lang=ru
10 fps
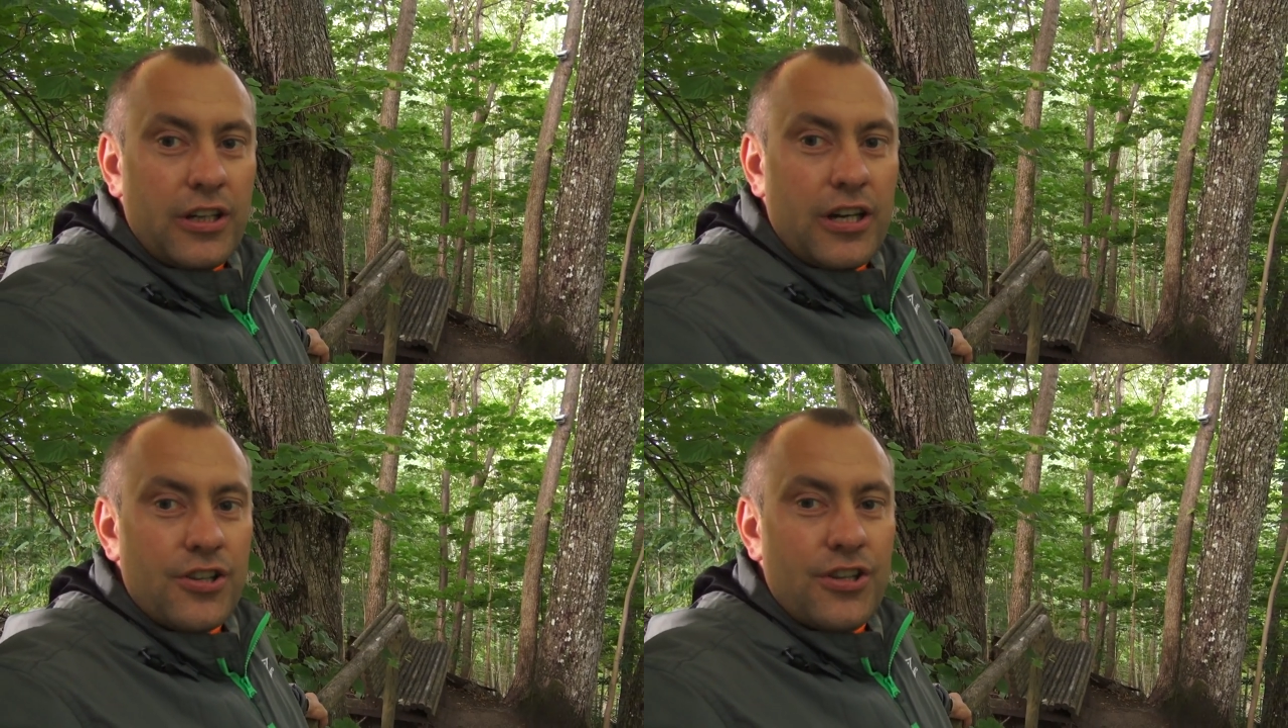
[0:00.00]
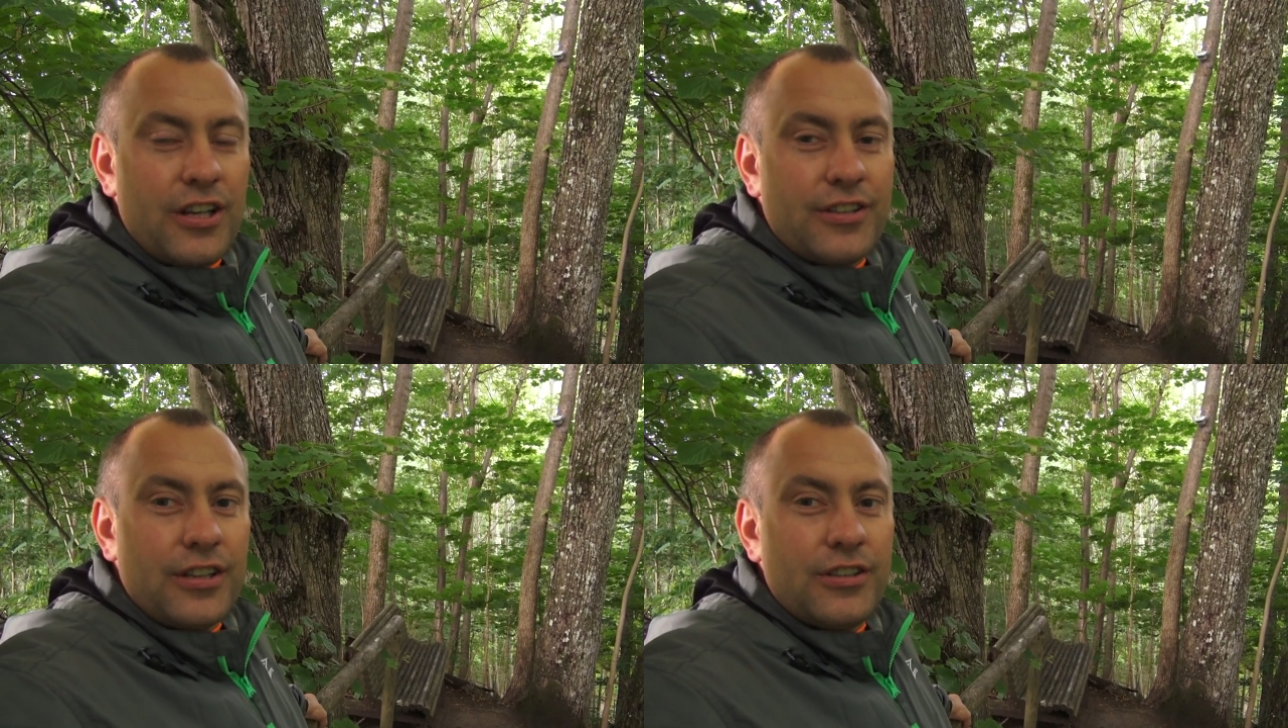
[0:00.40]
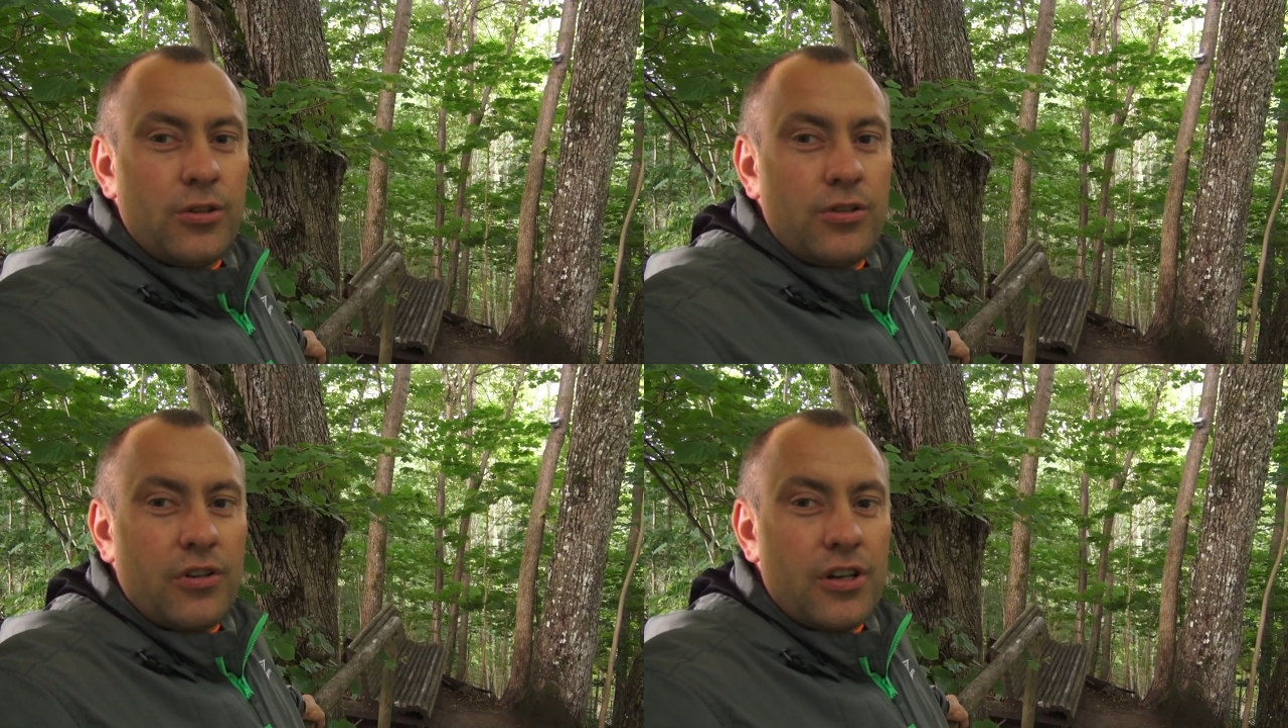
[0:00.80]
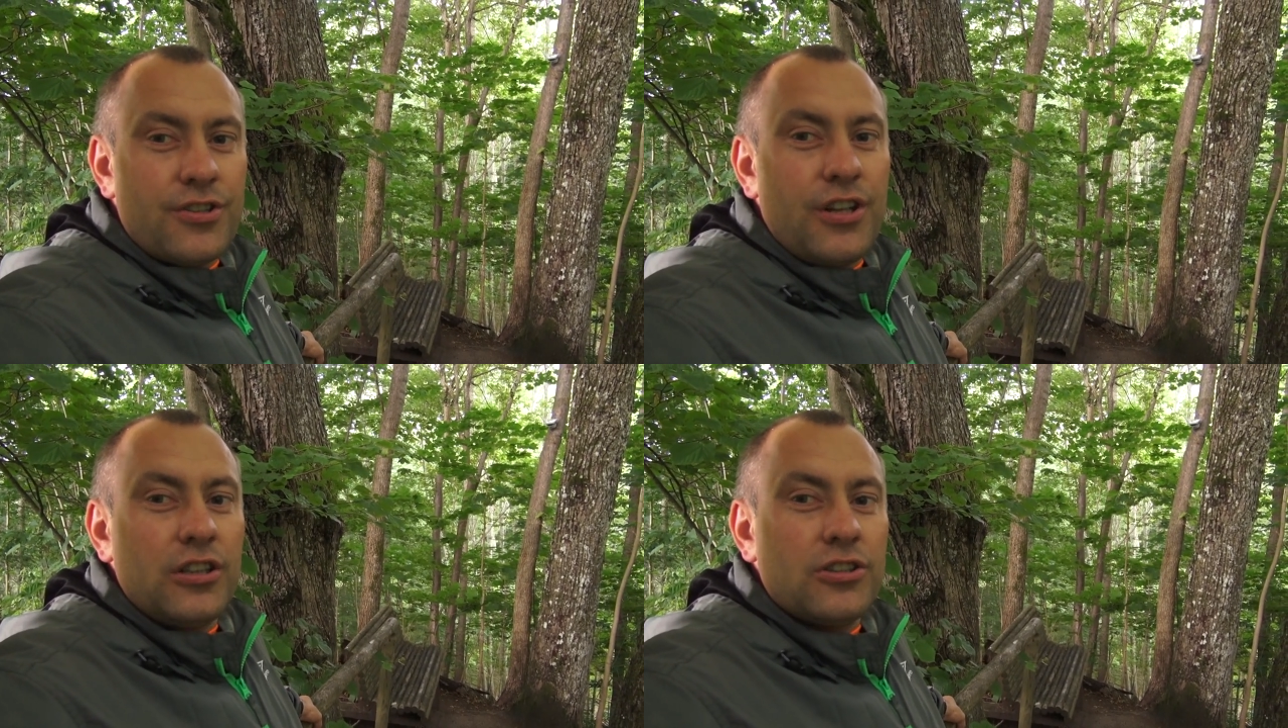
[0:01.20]
и каждый раз, когда у него
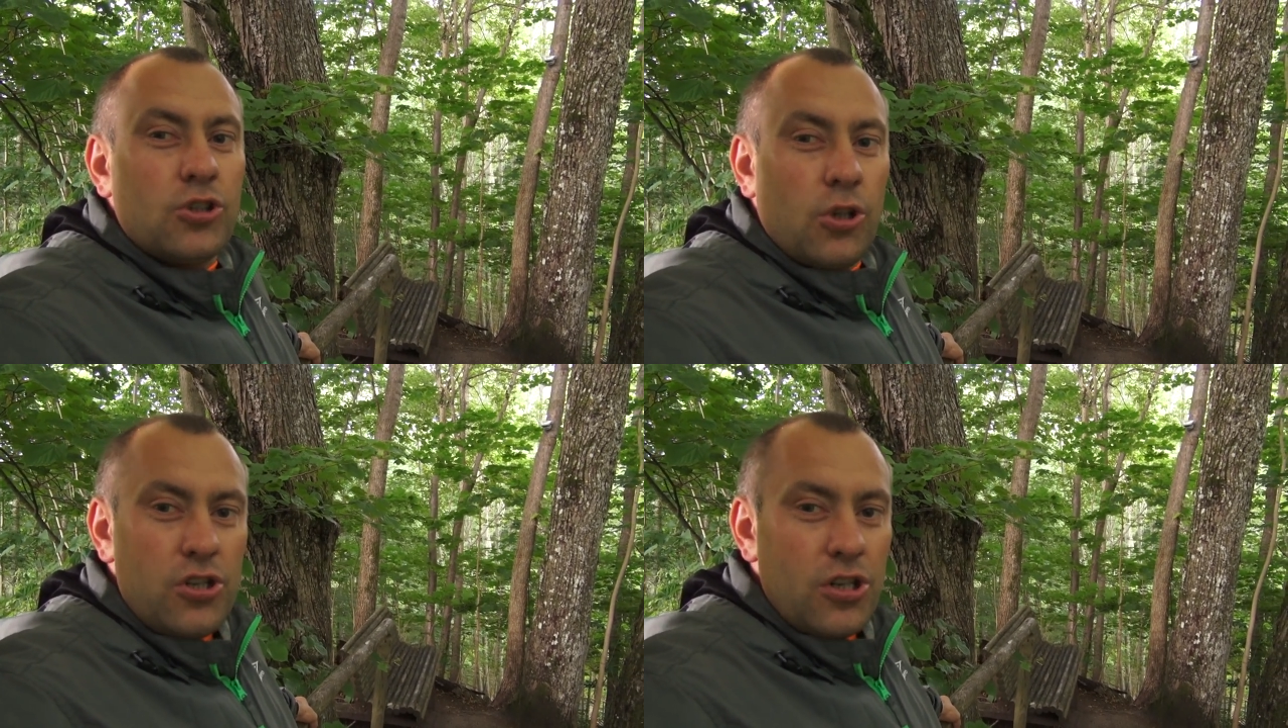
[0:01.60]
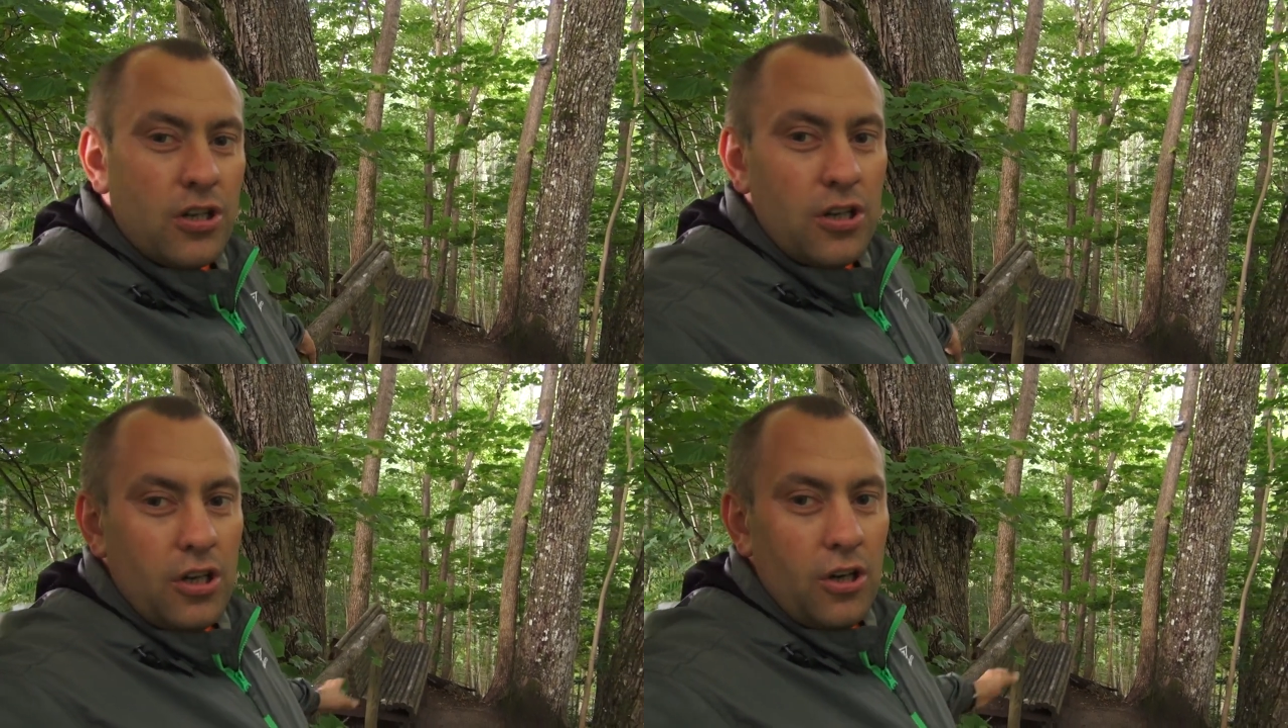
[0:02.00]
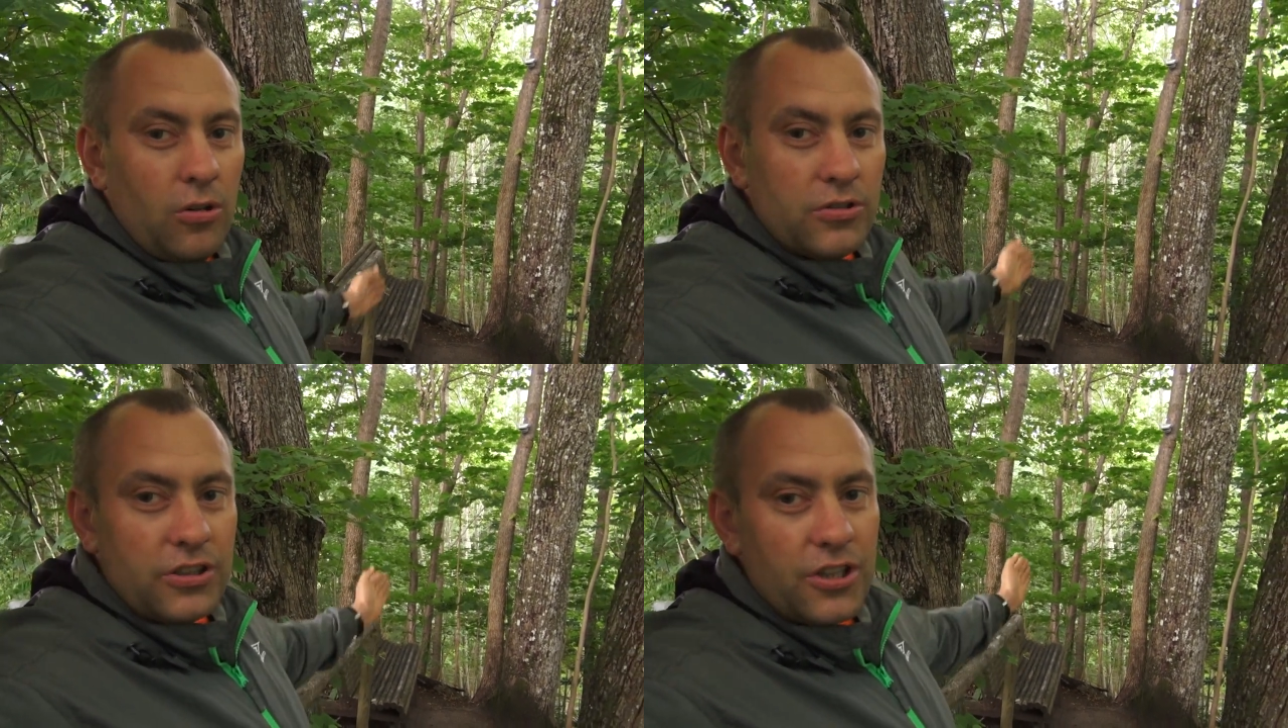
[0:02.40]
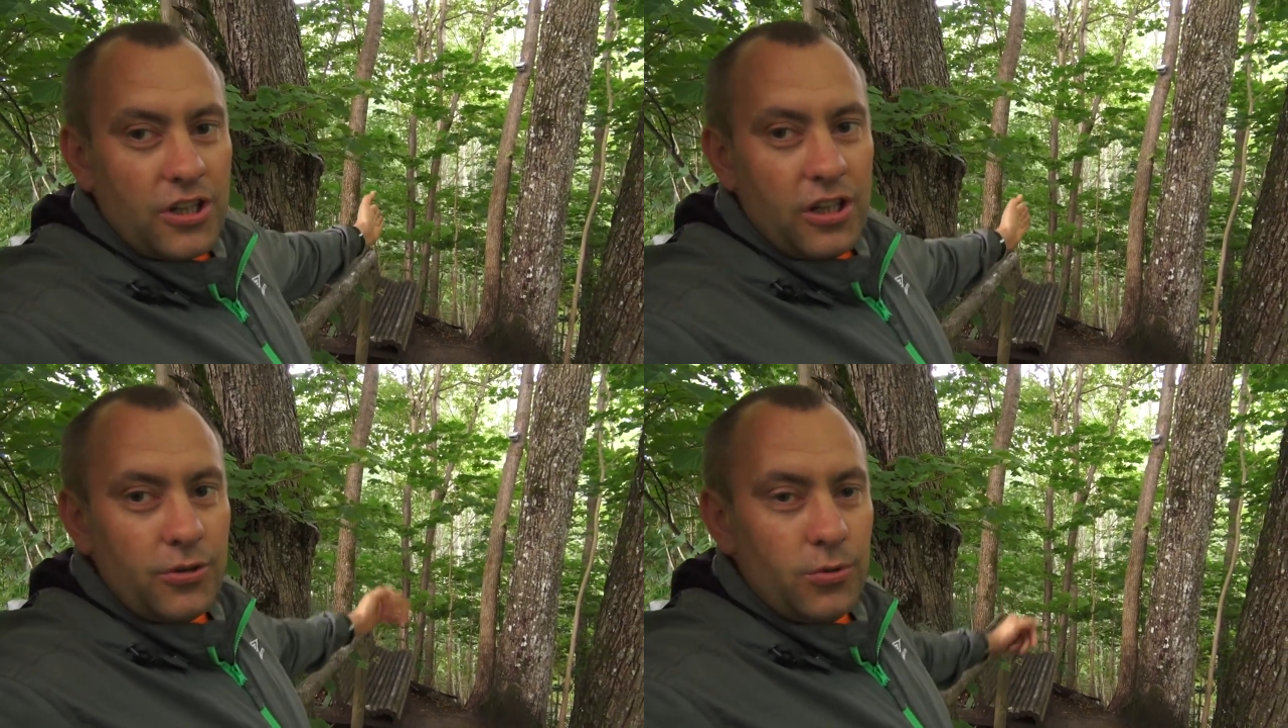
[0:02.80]
рождалась дочь, он
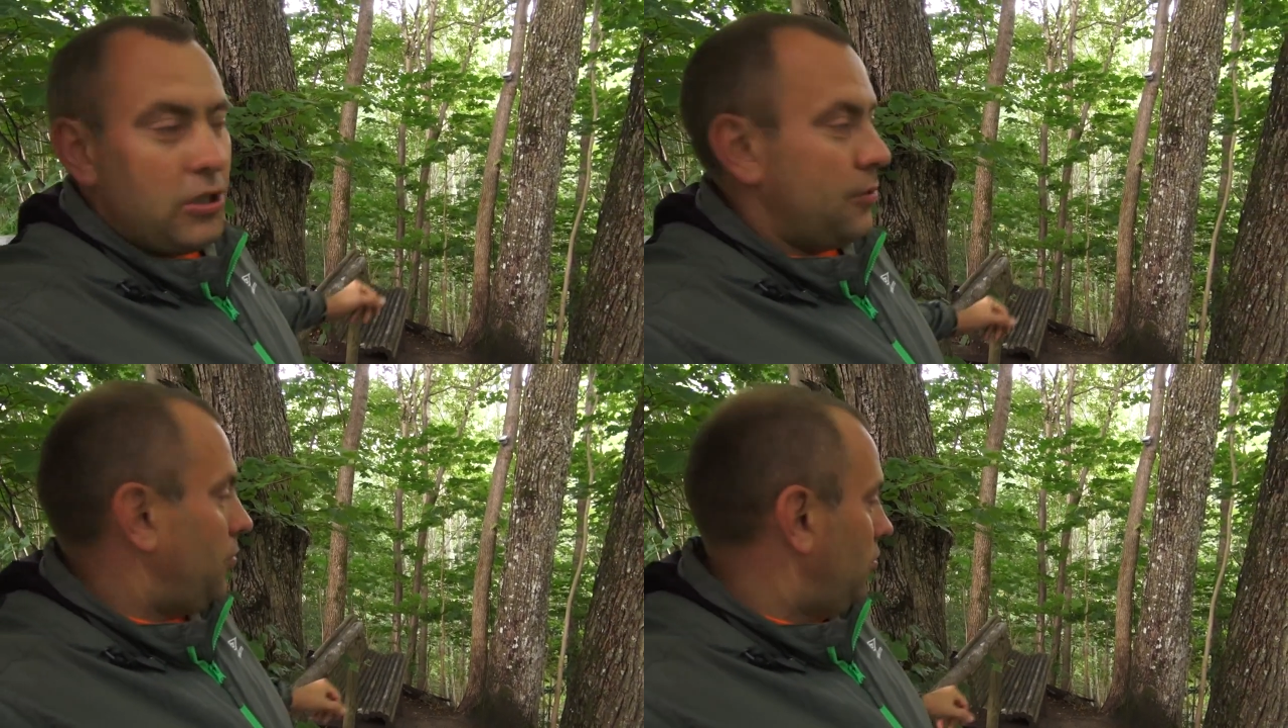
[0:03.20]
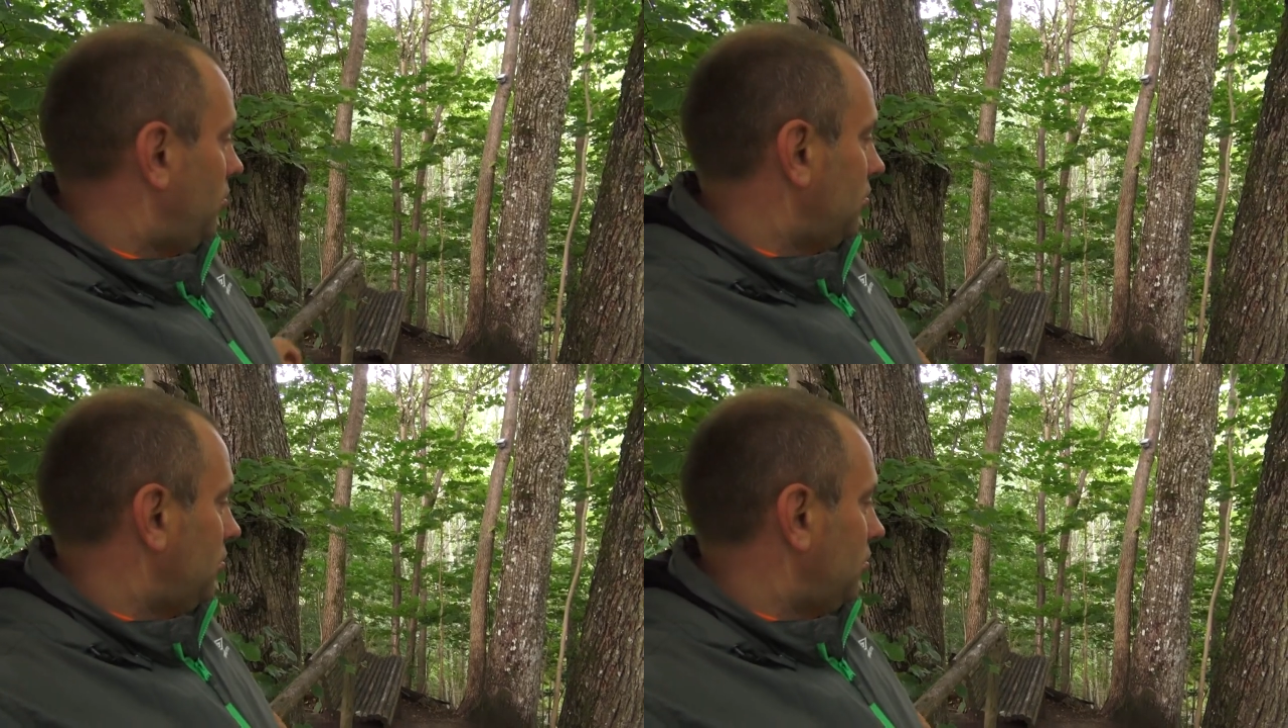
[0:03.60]
сажал одну липу.